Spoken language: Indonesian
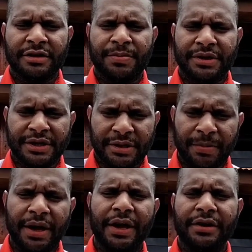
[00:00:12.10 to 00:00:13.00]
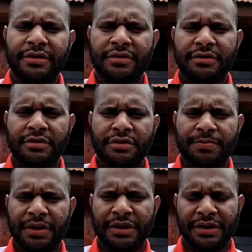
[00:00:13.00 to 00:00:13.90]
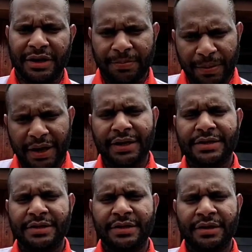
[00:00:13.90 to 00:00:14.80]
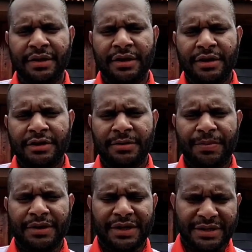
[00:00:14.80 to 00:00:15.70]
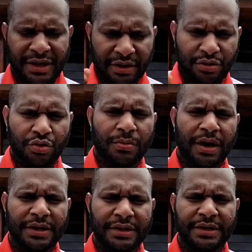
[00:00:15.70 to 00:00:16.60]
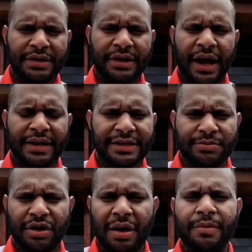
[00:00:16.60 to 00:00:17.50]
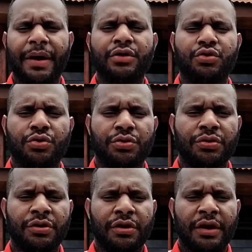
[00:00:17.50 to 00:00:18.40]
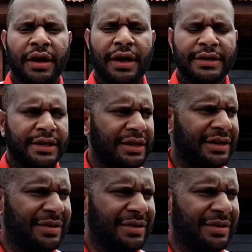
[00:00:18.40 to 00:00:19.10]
seperti semen, seperti triples, seperti cat rumah, dinding. Nah, ini semua kami bantu. Nah, jadi